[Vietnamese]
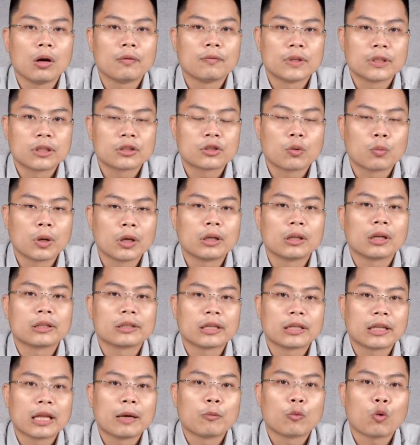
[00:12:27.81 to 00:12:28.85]
Vịnh Dân Sông Hinh là
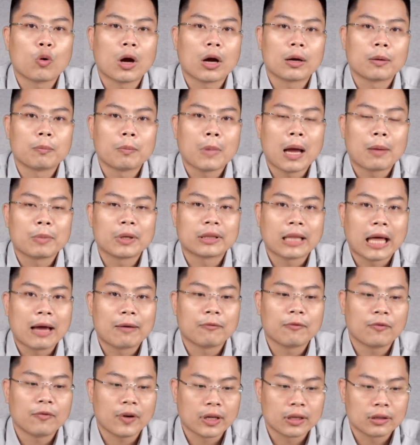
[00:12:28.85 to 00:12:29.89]
sẽ thêm khoảng
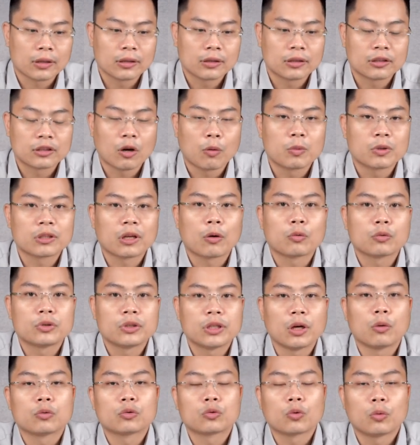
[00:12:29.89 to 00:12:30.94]
38,66
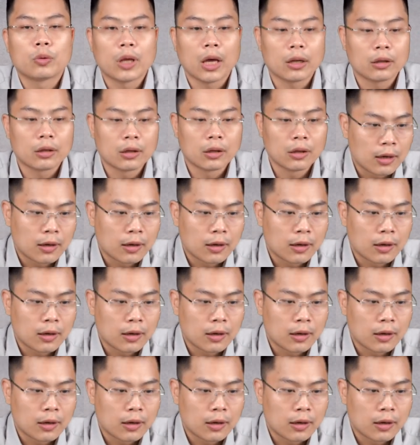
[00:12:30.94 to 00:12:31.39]
triệu số điện.